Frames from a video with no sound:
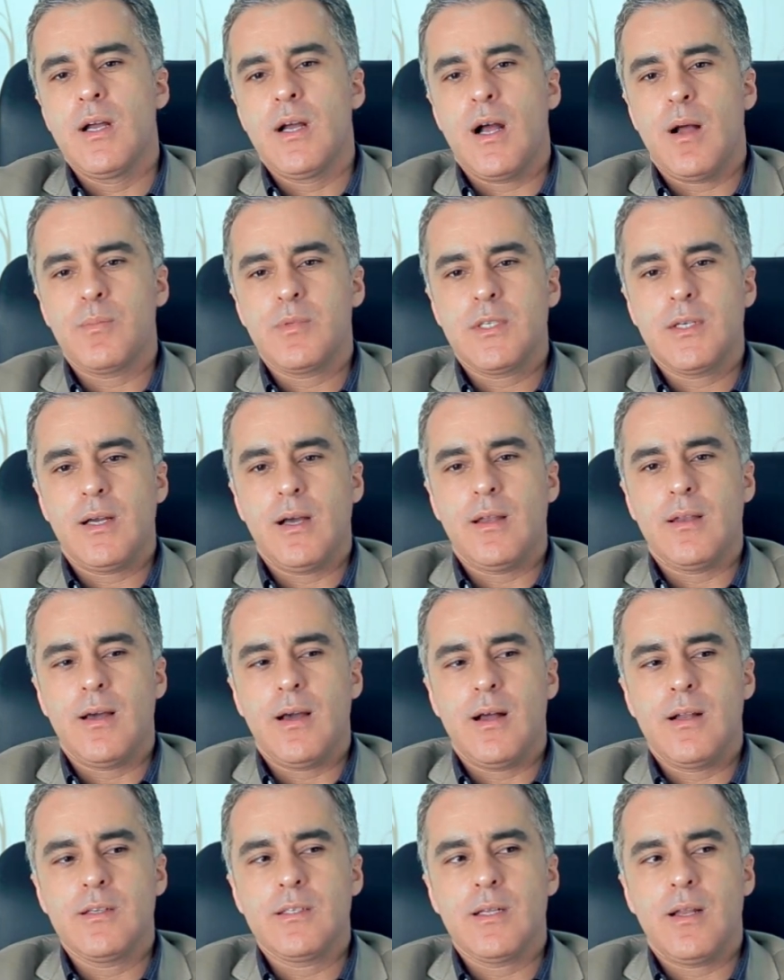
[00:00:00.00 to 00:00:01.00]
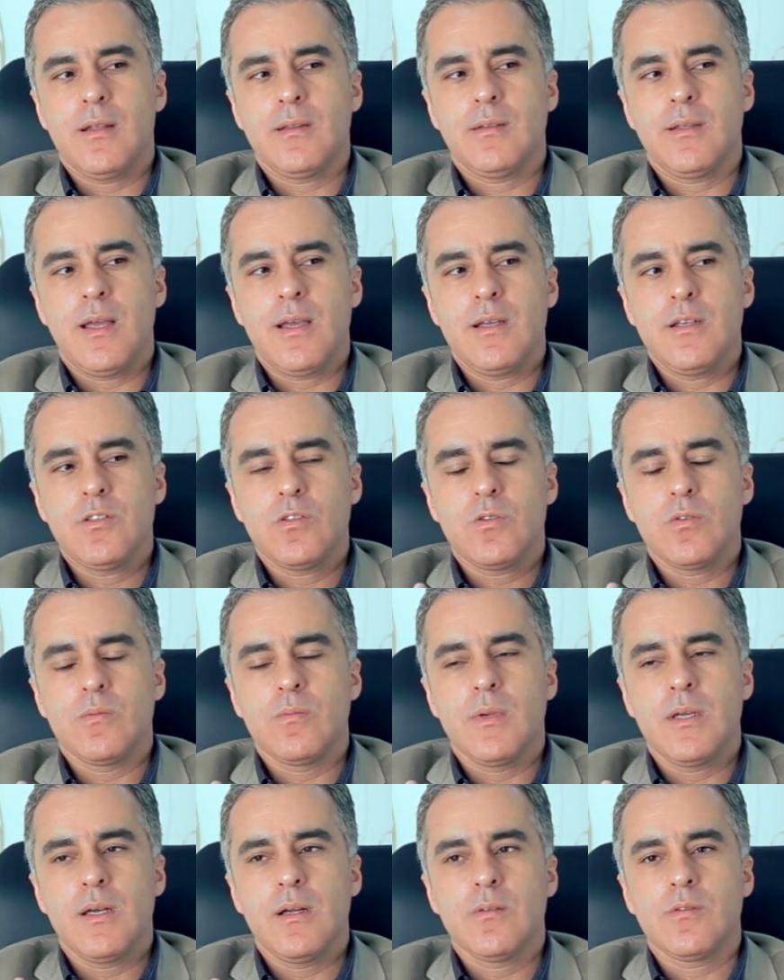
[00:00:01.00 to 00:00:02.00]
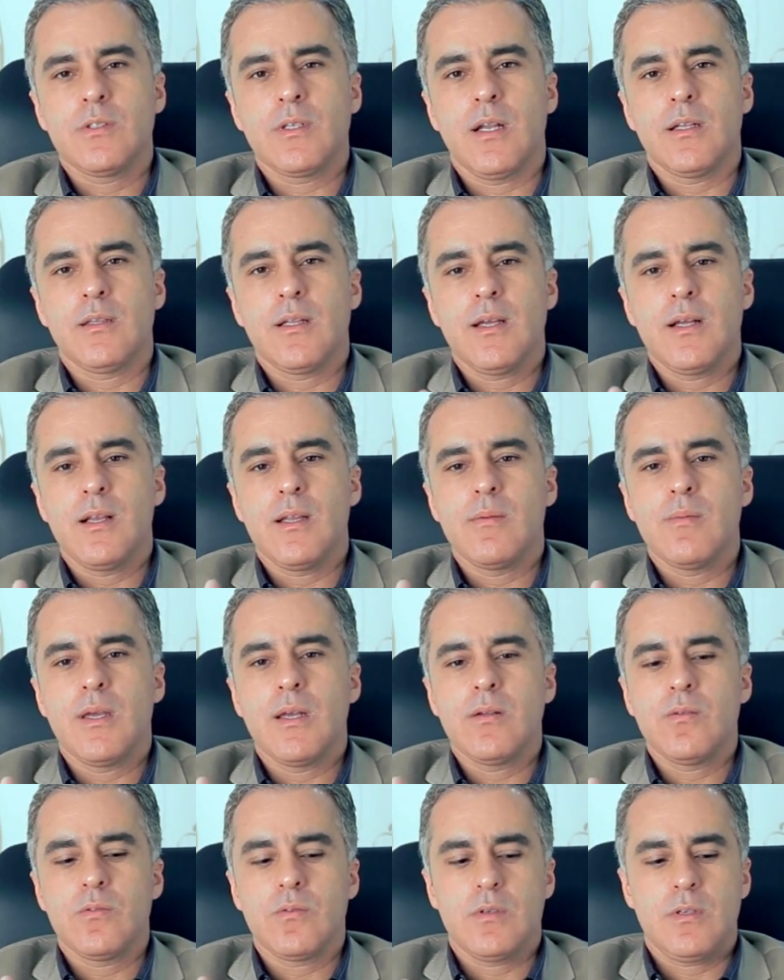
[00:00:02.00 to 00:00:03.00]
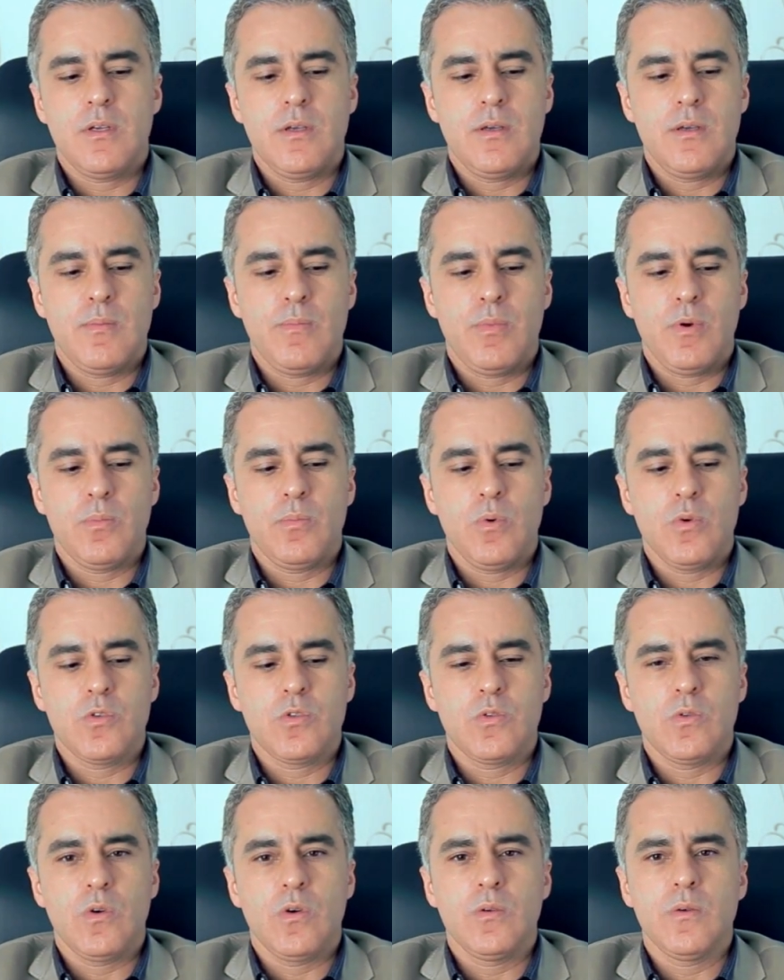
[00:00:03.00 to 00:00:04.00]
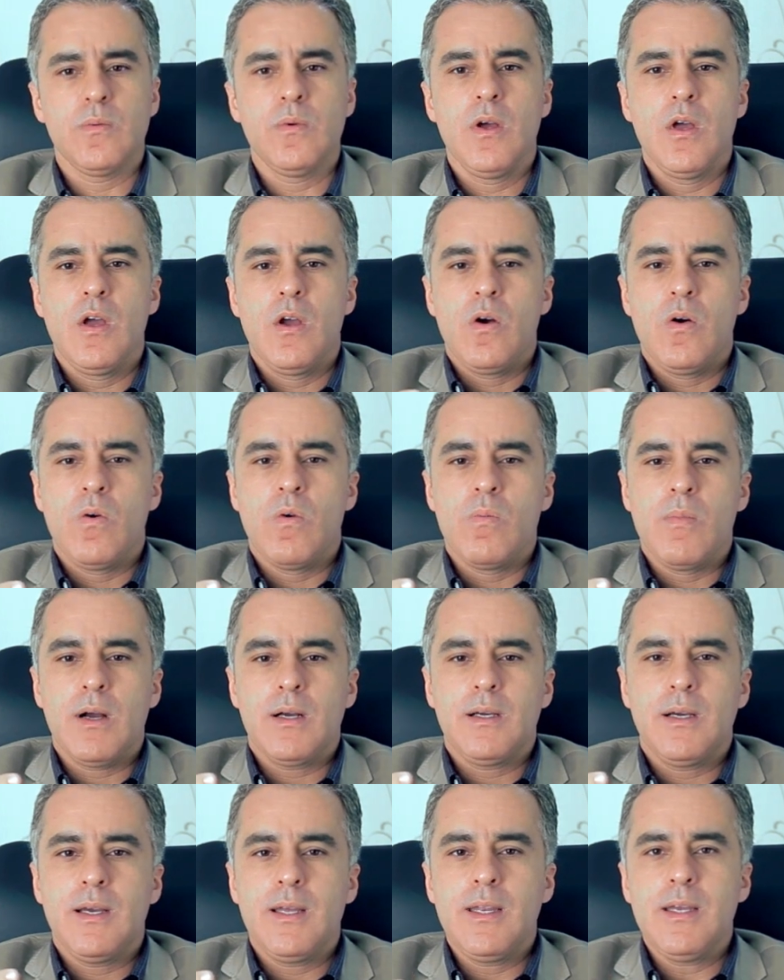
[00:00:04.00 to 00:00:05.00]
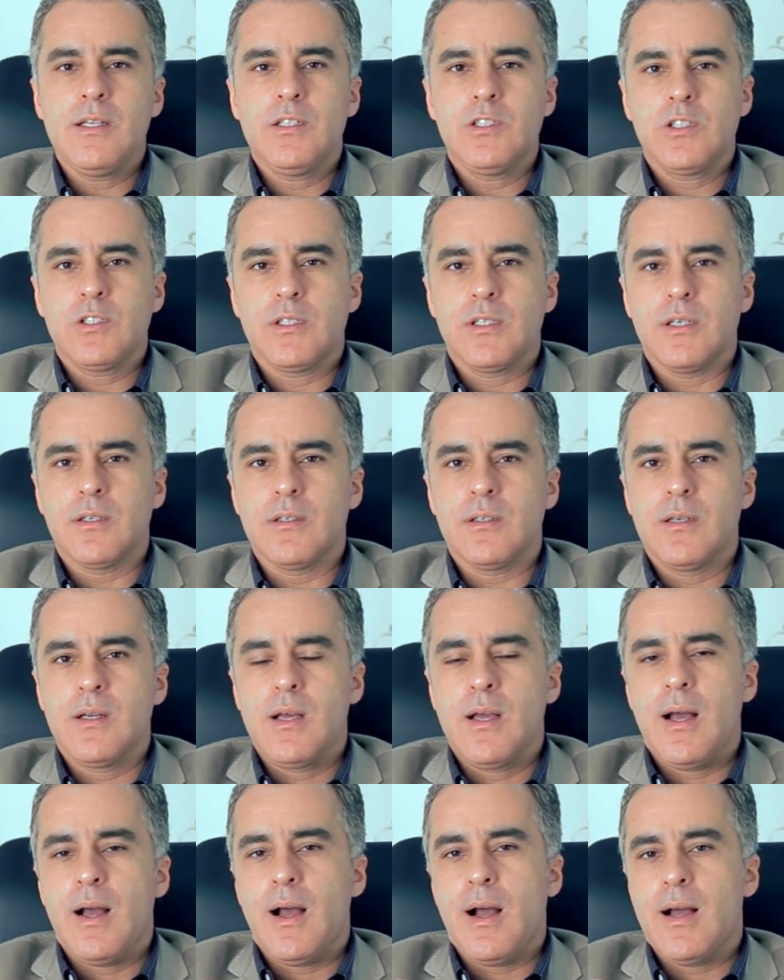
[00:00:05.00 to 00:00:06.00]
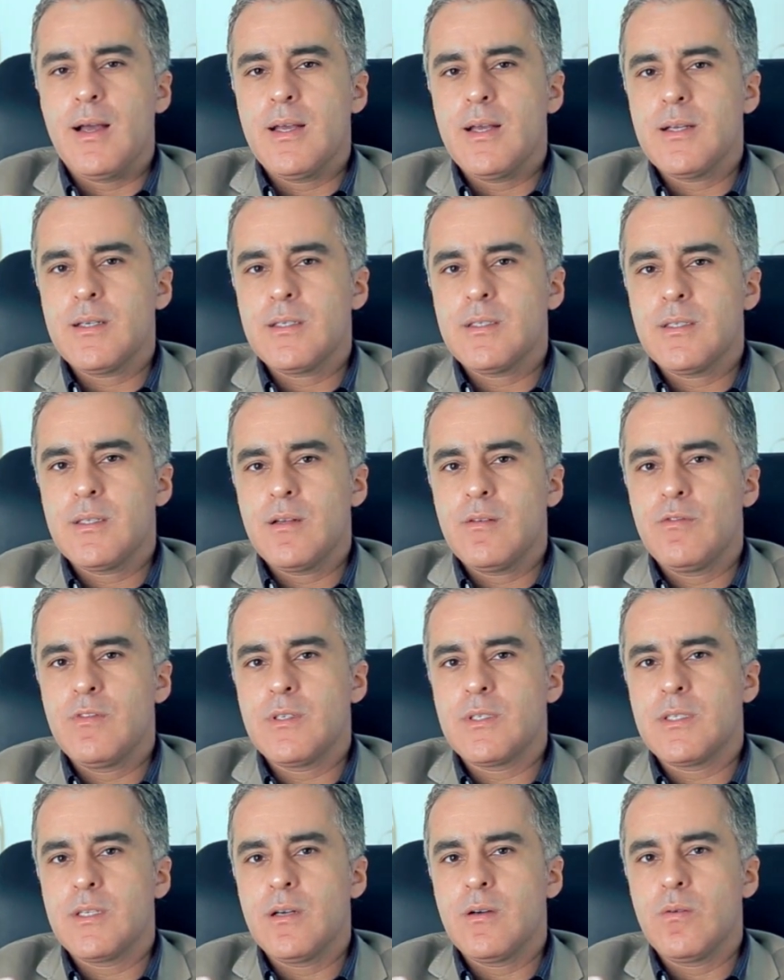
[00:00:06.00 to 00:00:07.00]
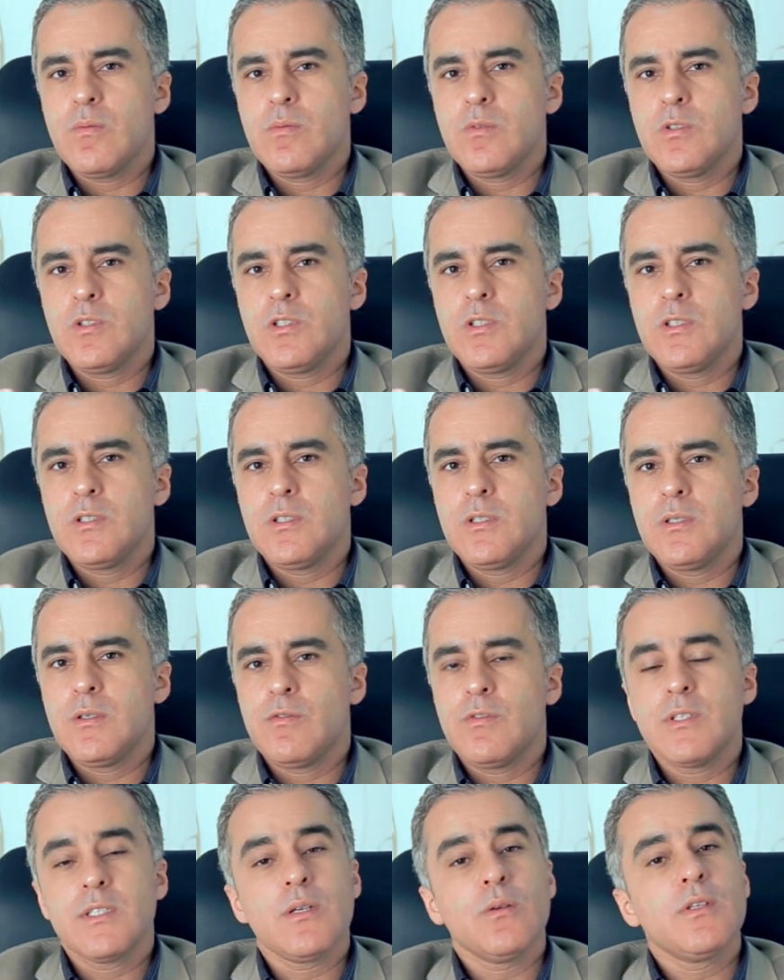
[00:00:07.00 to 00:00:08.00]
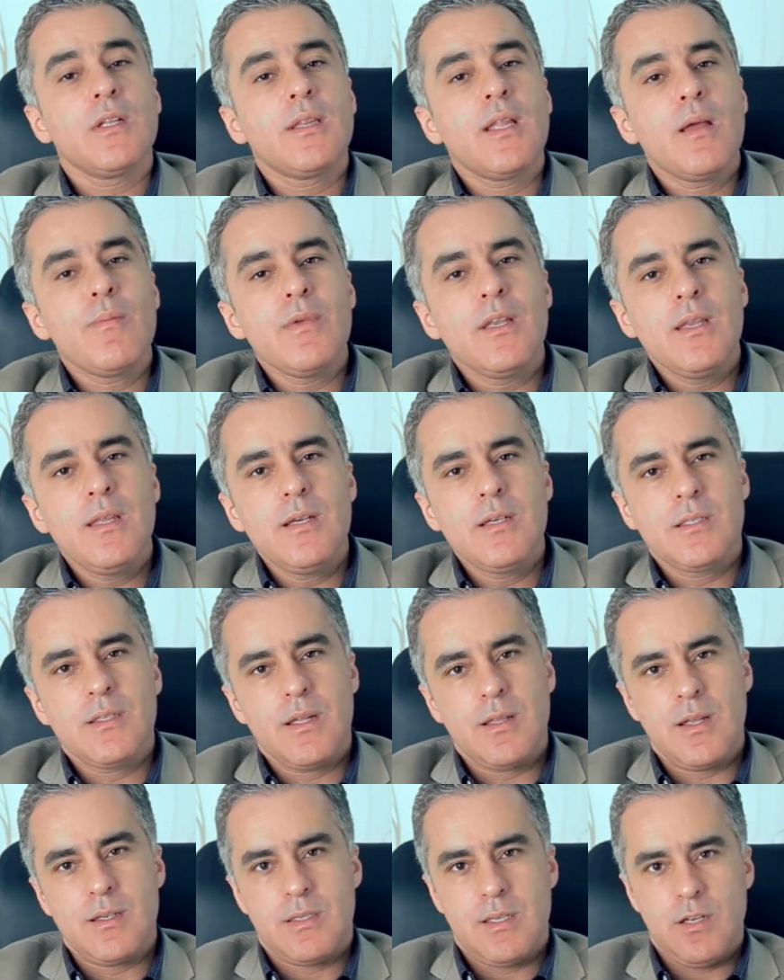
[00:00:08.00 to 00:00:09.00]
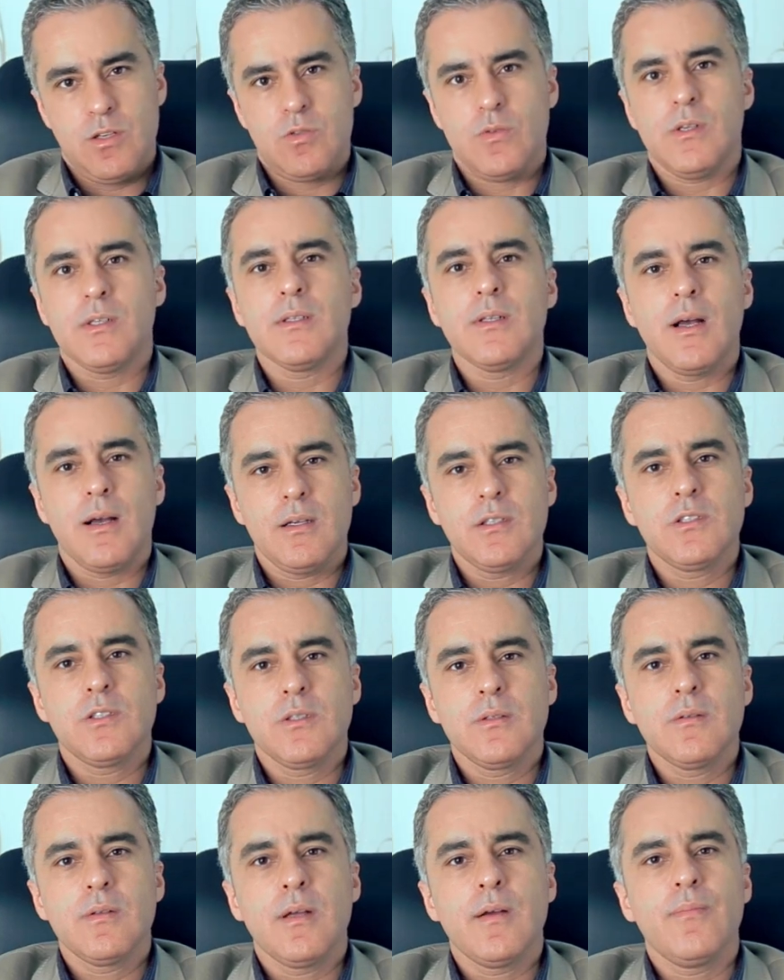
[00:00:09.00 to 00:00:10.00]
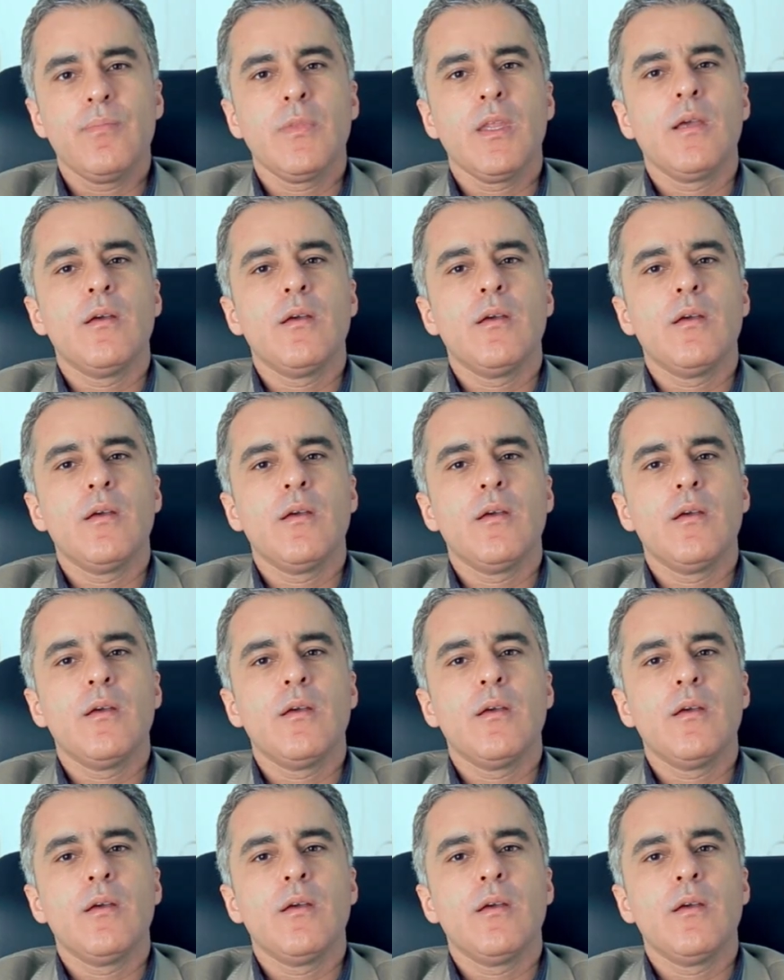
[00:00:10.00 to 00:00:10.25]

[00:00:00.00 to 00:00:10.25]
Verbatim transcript: a psicanálise ela tem instrumentos, ela tem elementos que proporcionam uma crítica a esta visão de visão determinista da sexualidade. Né?